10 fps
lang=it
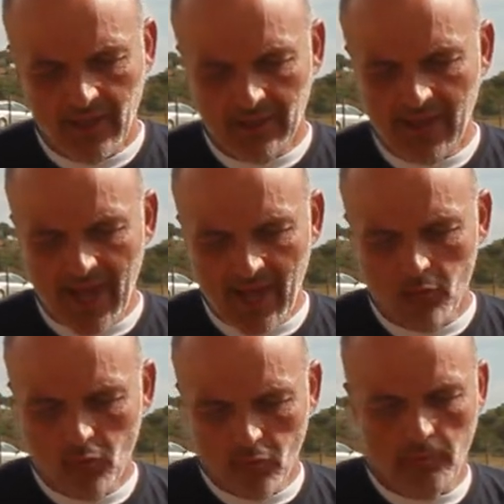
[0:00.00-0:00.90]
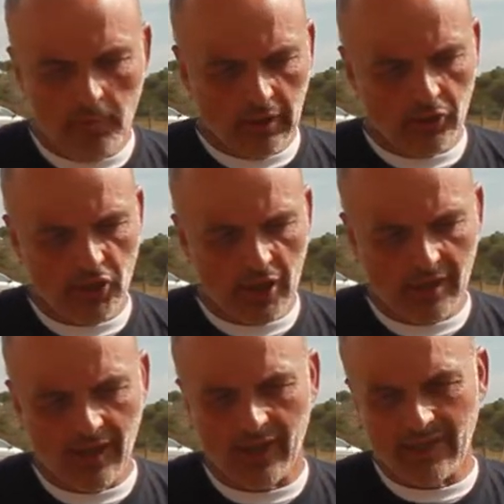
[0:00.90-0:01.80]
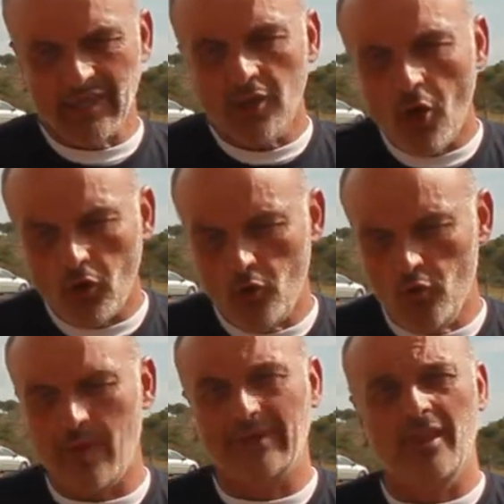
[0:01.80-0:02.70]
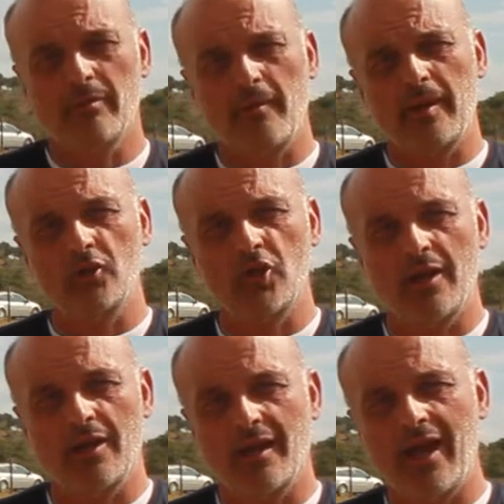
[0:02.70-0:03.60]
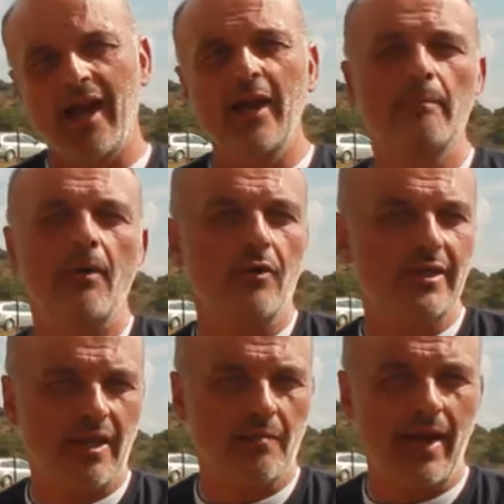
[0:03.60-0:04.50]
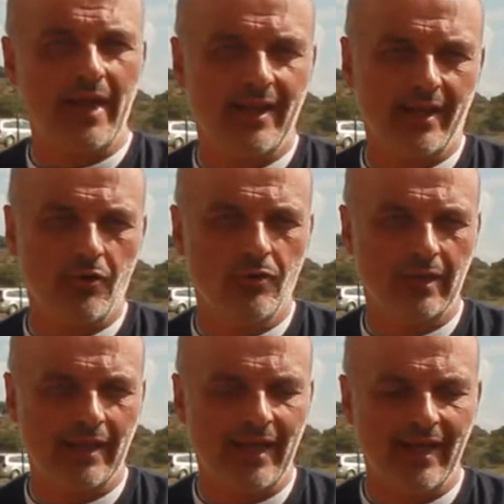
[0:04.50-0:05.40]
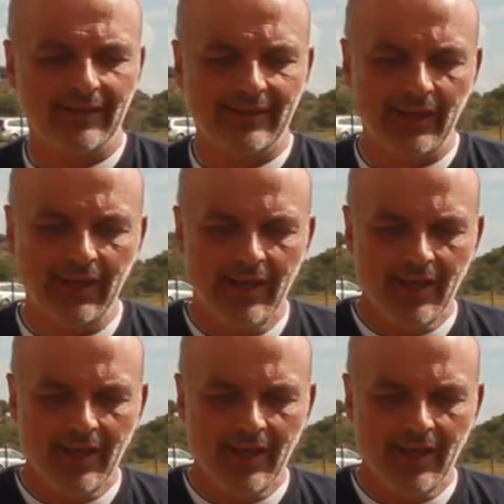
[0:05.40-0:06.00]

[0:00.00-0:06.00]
da un gruppo di ricerca che si occupa della propria ricerca e poi semmai la racconta ad altri,